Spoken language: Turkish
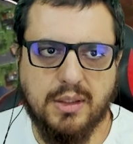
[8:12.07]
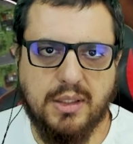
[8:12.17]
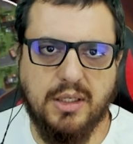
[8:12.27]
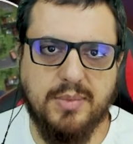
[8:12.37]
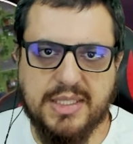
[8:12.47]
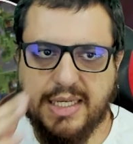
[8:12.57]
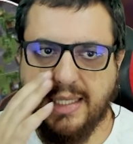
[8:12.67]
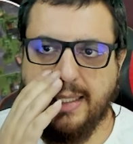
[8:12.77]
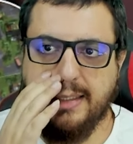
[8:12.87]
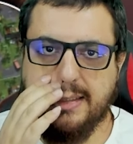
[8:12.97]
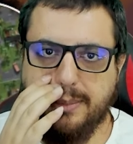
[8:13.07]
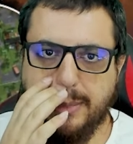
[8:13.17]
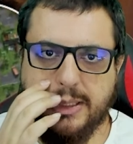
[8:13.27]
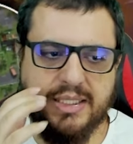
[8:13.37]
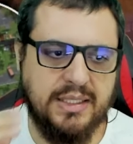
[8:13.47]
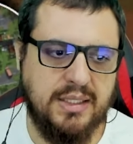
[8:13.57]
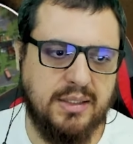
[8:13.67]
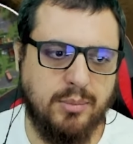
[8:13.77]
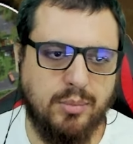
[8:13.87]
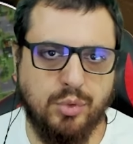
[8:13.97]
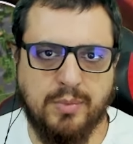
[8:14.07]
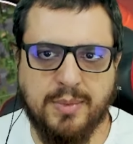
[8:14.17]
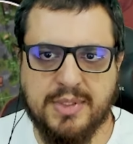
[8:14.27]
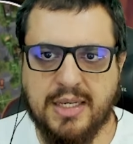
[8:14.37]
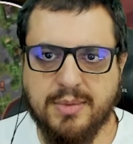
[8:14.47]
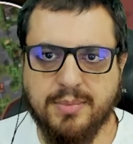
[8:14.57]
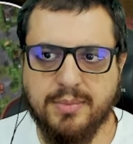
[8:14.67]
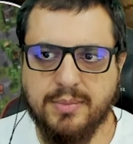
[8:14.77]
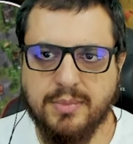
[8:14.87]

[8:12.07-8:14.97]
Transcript: Kırmızı kadeh zımbırtısını bulmamız lazım.